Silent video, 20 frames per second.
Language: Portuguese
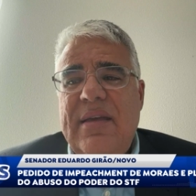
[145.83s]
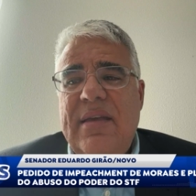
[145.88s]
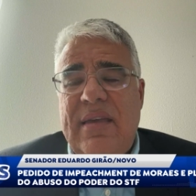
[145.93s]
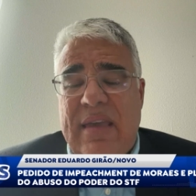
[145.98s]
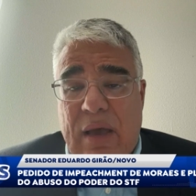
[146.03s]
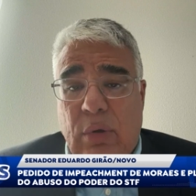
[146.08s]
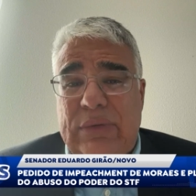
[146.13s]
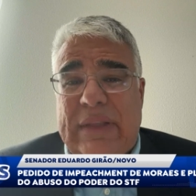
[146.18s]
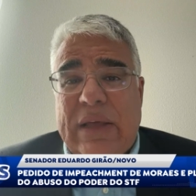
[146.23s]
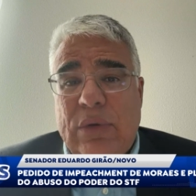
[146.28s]

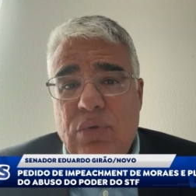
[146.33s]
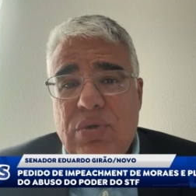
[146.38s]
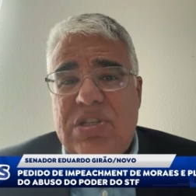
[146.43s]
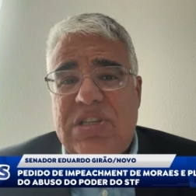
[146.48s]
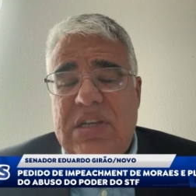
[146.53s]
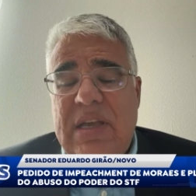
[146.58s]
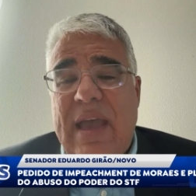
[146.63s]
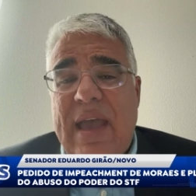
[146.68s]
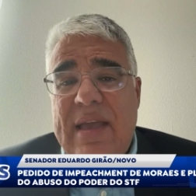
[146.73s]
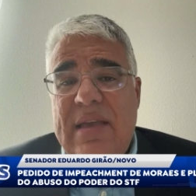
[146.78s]
E eu
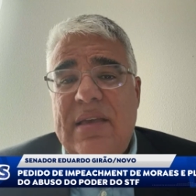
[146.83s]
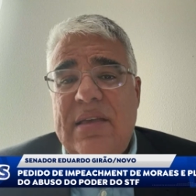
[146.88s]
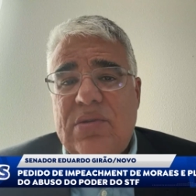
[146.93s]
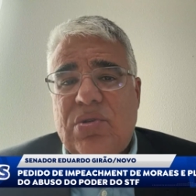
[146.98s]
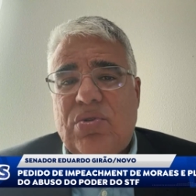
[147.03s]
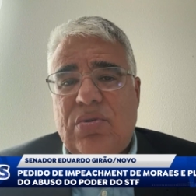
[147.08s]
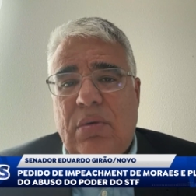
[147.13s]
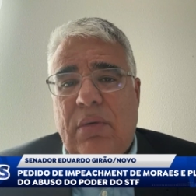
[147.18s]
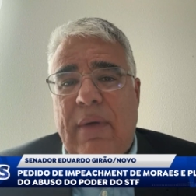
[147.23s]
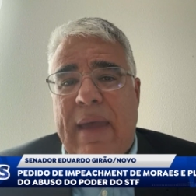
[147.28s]
denunciei
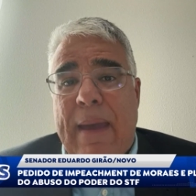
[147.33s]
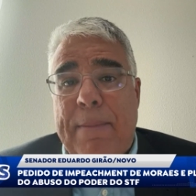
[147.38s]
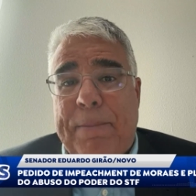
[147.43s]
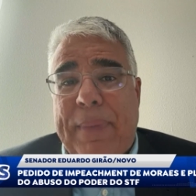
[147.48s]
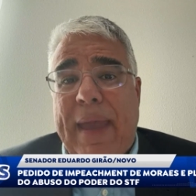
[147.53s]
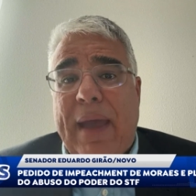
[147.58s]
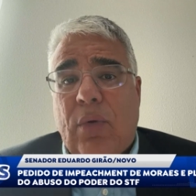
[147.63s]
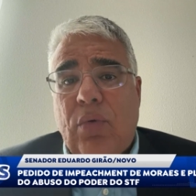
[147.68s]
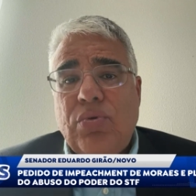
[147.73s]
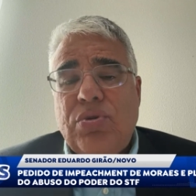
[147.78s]
isso,
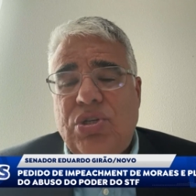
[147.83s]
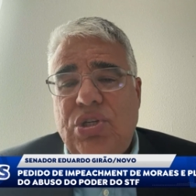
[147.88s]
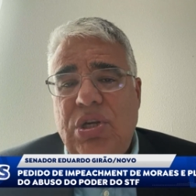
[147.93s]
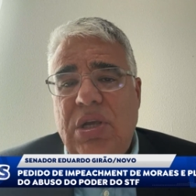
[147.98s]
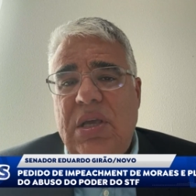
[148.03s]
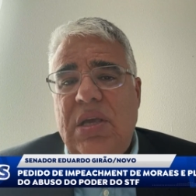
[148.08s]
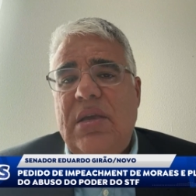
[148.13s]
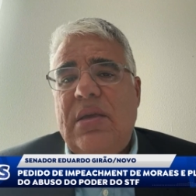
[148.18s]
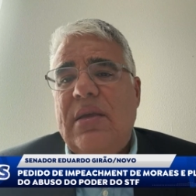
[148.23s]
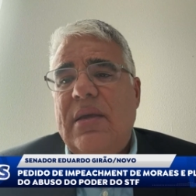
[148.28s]

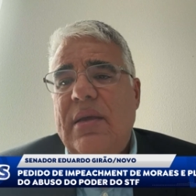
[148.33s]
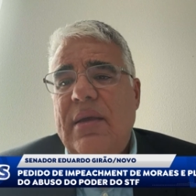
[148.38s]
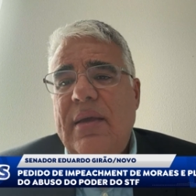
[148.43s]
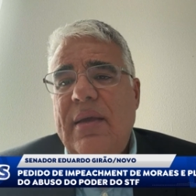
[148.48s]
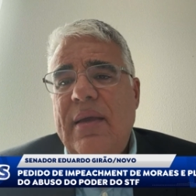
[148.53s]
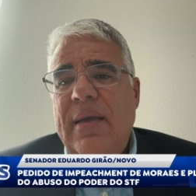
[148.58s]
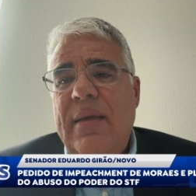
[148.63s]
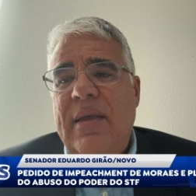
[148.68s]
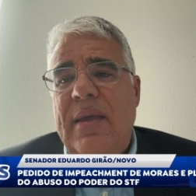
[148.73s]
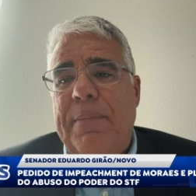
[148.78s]
repercuti
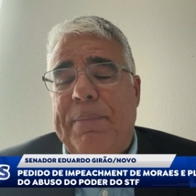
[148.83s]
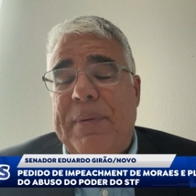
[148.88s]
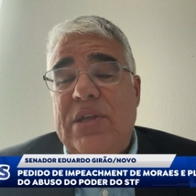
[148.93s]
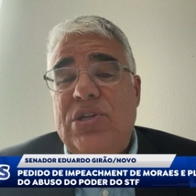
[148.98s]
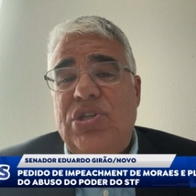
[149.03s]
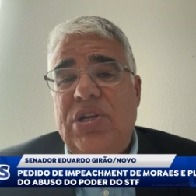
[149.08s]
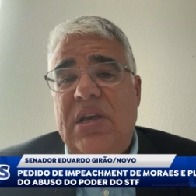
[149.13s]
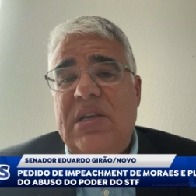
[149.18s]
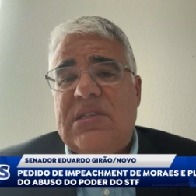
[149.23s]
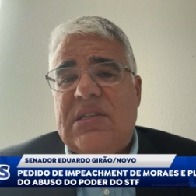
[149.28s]
e
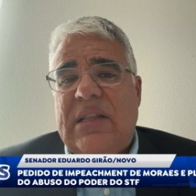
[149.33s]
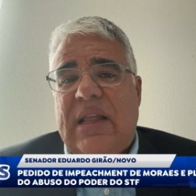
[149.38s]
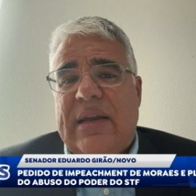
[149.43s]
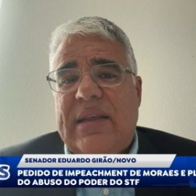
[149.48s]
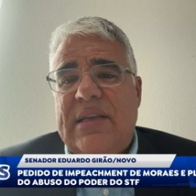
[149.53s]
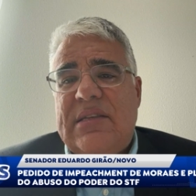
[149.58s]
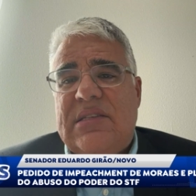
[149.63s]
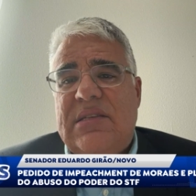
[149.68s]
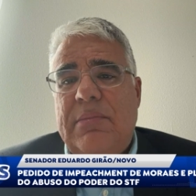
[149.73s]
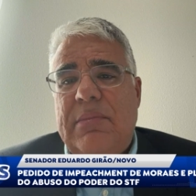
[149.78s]
pedi
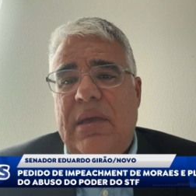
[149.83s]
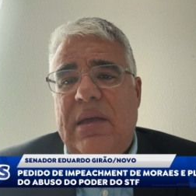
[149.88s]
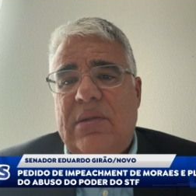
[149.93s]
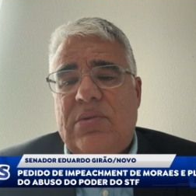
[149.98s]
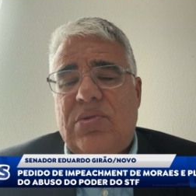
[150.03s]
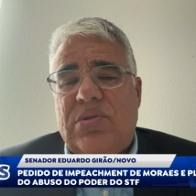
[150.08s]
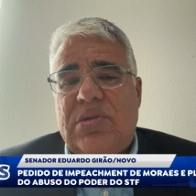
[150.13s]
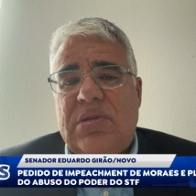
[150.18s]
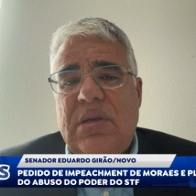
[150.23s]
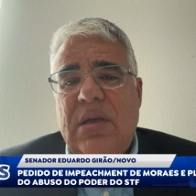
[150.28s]

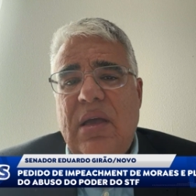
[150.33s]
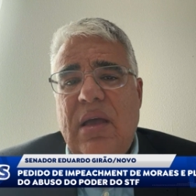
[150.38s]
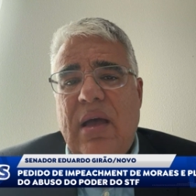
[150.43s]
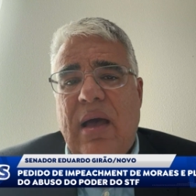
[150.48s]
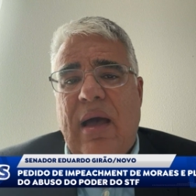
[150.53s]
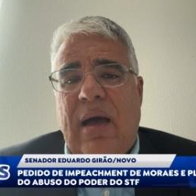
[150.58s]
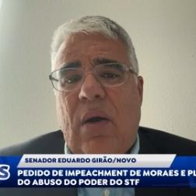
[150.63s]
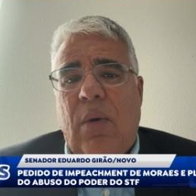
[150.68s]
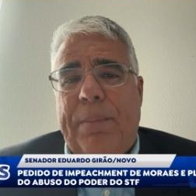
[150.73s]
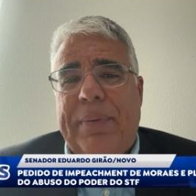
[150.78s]
esclarecimentos
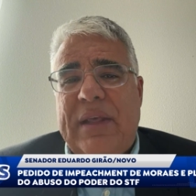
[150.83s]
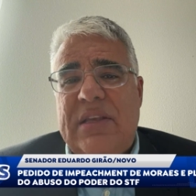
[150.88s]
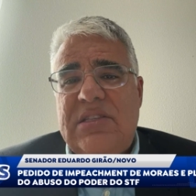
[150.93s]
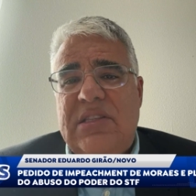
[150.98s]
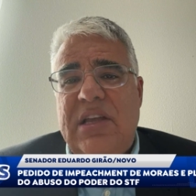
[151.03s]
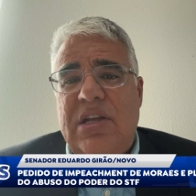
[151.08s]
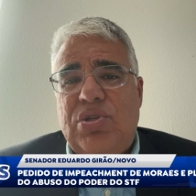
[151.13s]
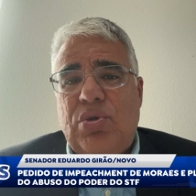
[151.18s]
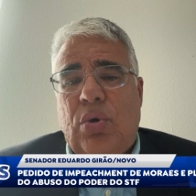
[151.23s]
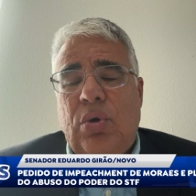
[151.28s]
ao
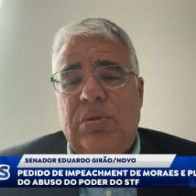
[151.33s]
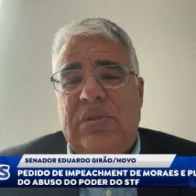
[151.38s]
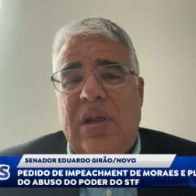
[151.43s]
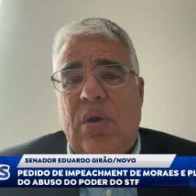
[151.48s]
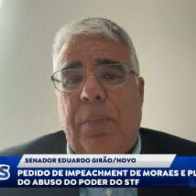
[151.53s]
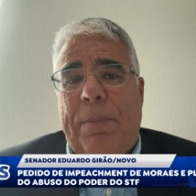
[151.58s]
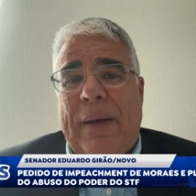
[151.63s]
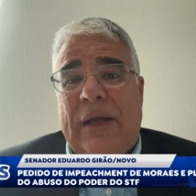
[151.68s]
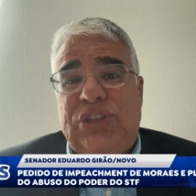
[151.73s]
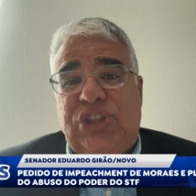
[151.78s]
presidente
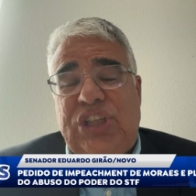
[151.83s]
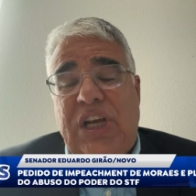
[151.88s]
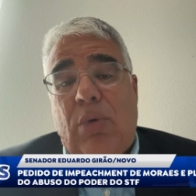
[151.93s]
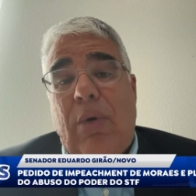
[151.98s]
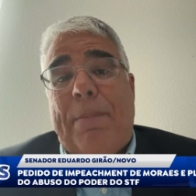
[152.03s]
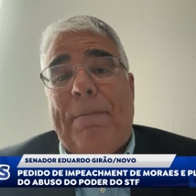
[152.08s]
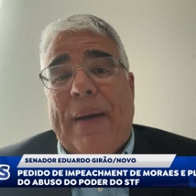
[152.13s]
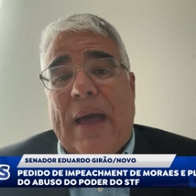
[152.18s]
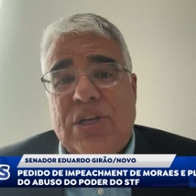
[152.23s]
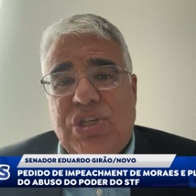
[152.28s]
Rodrigo Pacheco
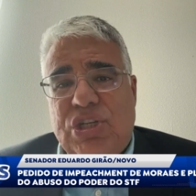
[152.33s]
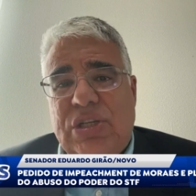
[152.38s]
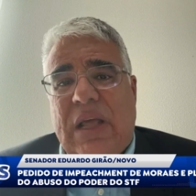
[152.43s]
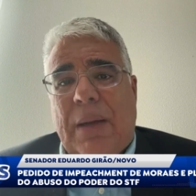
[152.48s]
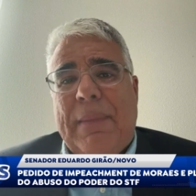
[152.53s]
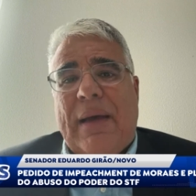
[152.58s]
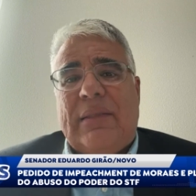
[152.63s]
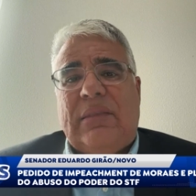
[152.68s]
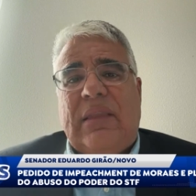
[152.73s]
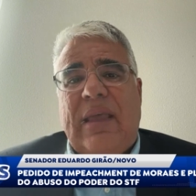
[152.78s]
a partir
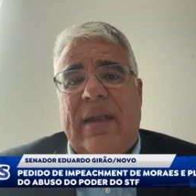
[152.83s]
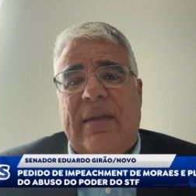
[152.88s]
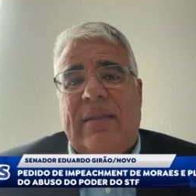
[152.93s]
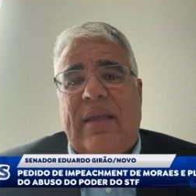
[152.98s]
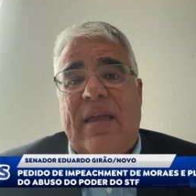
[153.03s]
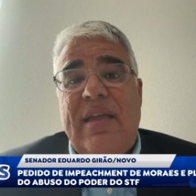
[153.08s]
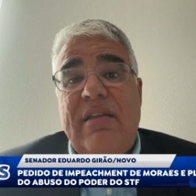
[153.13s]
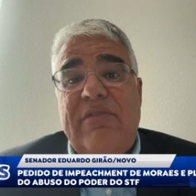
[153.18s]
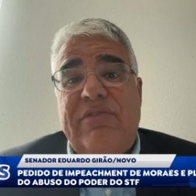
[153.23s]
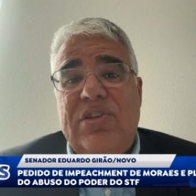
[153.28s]
da matéria
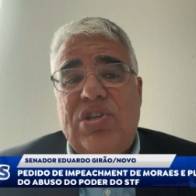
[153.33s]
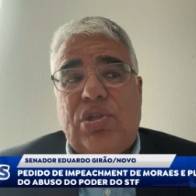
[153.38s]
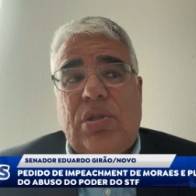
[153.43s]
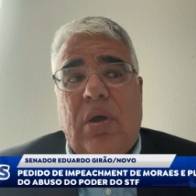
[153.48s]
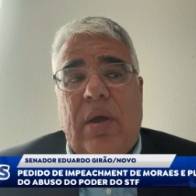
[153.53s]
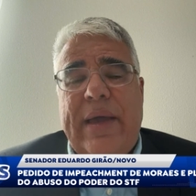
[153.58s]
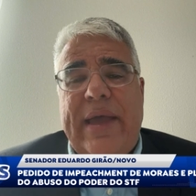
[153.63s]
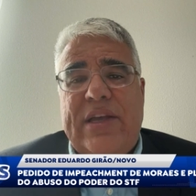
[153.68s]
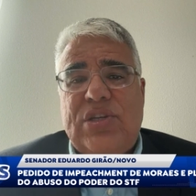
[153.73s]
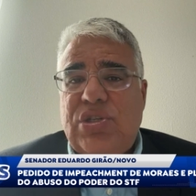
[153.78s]
da revista
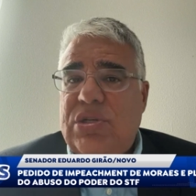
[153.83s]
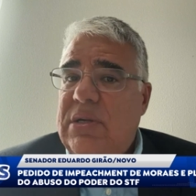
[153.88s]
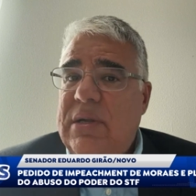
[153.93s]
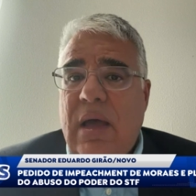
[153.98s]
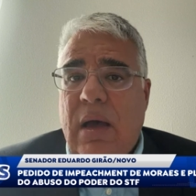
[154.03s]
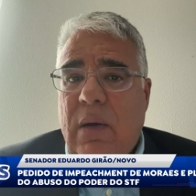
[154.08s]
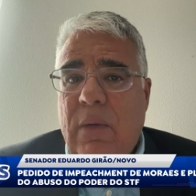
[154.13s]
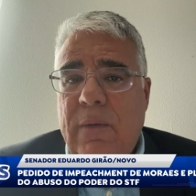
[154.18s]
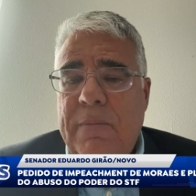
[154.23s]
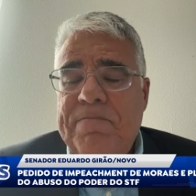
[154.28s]
Oeste. E
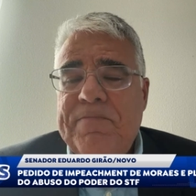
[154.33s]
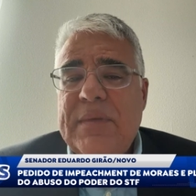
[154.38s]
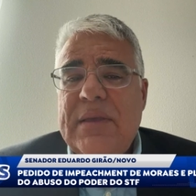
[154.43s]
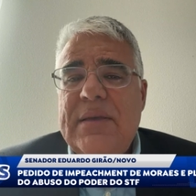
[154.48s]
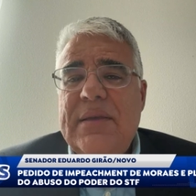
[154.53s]
não,